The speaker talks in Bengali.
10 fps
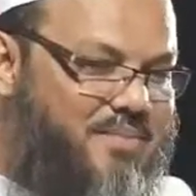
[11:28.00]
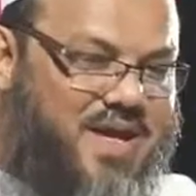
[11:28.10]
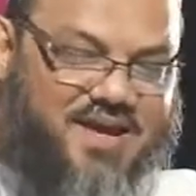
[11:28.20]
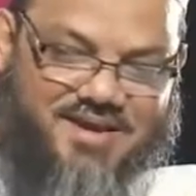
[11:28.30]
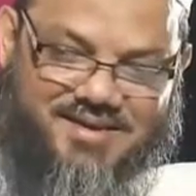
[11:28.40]
আমি
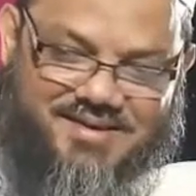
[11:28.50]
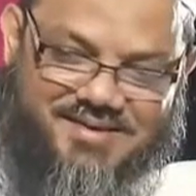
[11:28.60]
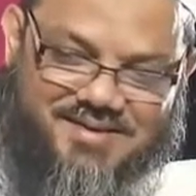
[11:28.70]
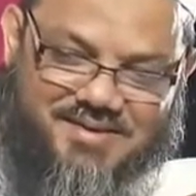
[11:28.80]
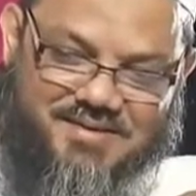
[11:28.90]

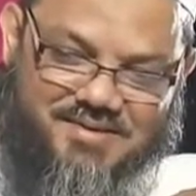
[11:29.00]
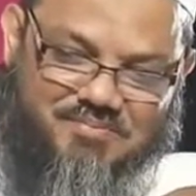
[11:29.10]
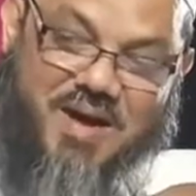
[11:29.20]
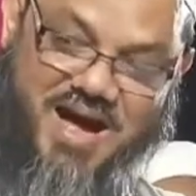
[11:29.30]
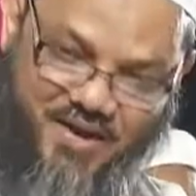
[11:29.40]

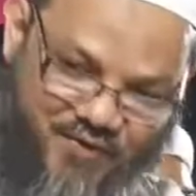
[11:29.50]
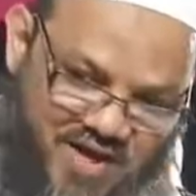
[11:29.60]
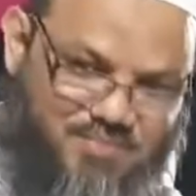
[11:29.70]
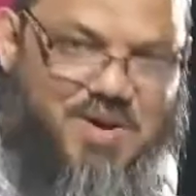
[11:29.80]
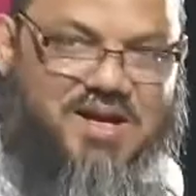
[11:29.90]

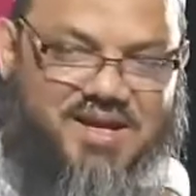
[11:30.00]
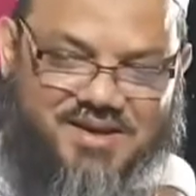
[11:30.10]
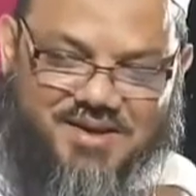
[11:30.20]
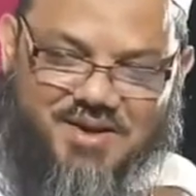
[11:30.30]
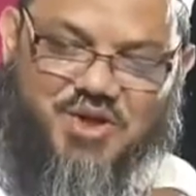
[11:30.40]
মারেফাত মানি
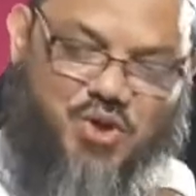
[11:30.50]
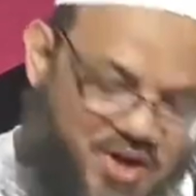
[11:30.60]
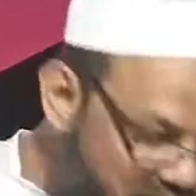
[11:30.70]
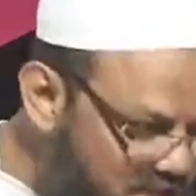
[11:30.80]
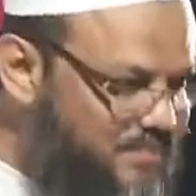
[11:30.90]

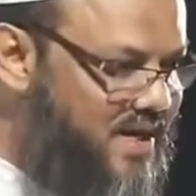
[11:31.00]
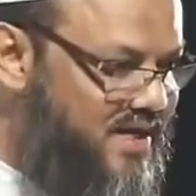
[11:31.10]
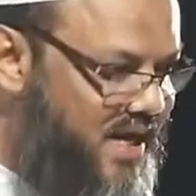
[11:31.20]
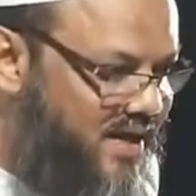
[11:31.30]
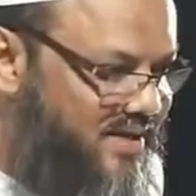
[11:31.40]
শরিয়াত মানি
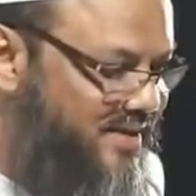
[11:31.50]
না